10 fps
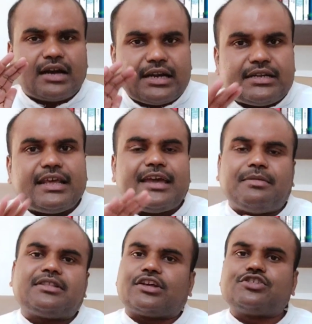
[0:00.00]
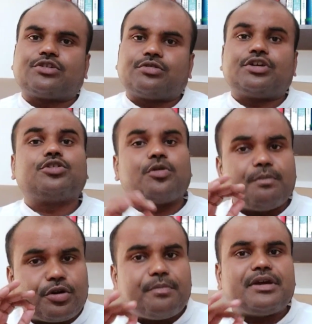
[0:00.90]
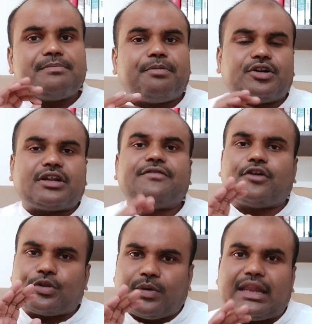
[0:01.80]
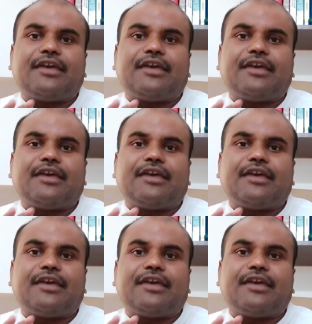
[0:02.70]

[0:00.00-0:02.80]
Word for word: கட்டாயமாக தெரிஞ்சுக்கணும் இது ரொம்ப ரொம்ப இம்பார்ட்டண்ட் ஃபார் யுவர்